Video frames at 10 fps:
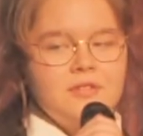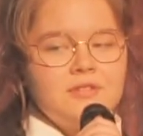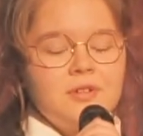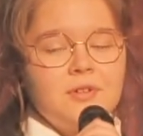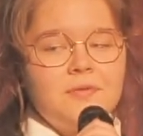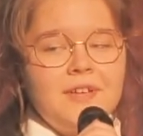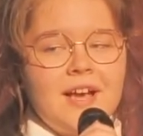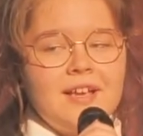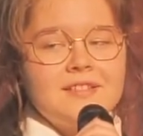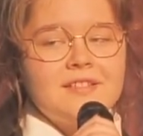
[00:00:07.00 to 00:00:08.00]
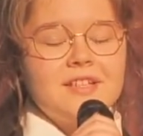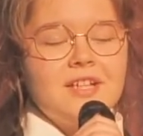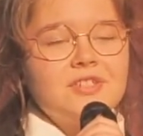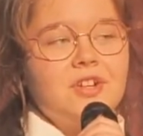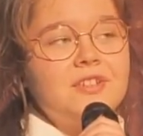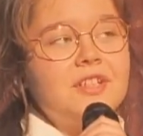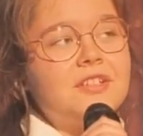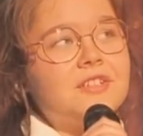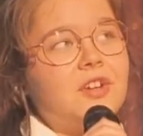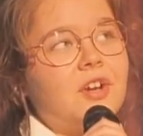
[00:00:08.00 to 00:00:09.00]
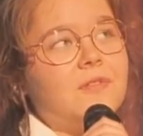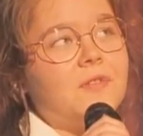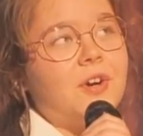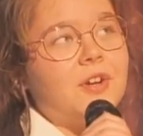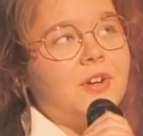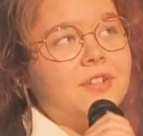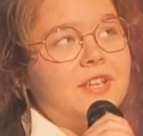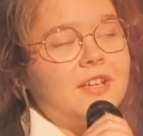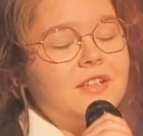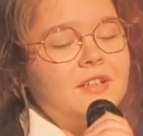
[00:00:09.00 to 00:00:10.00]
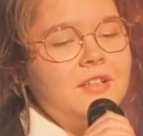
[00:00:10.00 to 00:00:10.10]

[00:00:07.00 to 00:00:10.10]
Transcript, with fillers: Sto gwiazd zgaszonych stoi w koronie.